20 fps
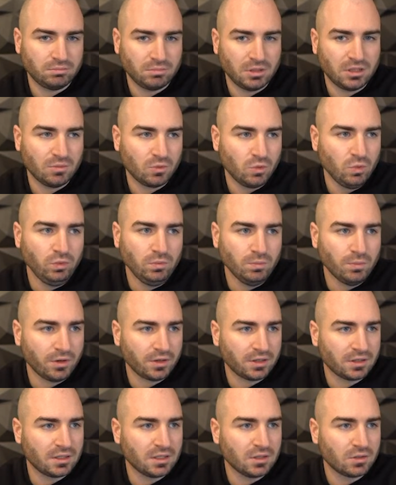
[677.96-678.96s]
mit dem
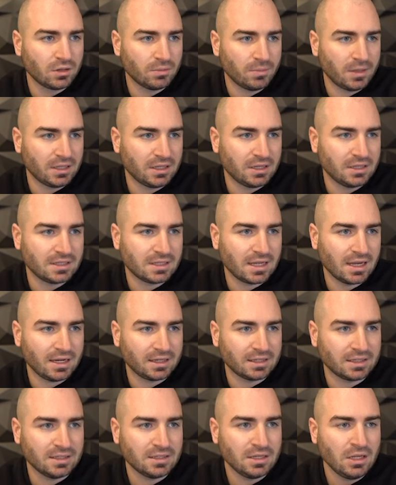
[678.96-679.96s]
Gutenberg-Editor am Ende des
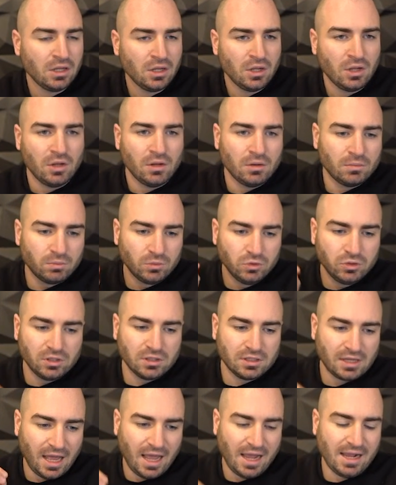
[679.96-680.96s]
Tages, muss
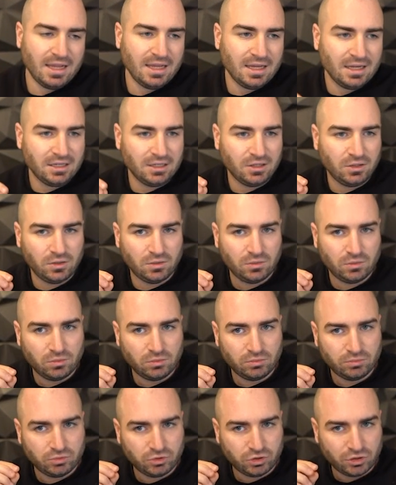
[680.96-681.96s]
das eigentlich eine
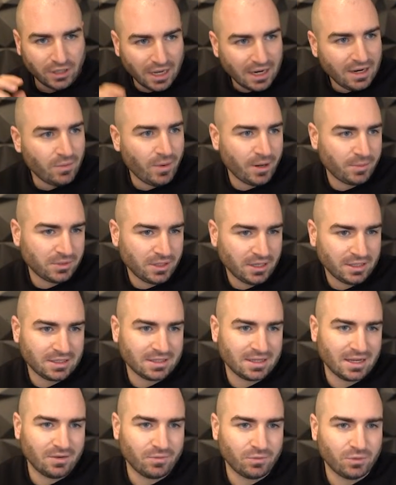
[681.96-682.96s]
schnelle Webseite
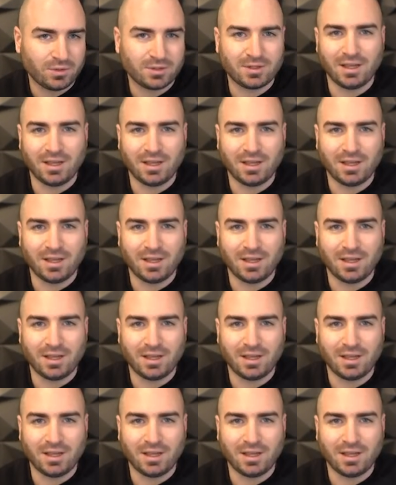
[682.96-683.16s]
sein, würde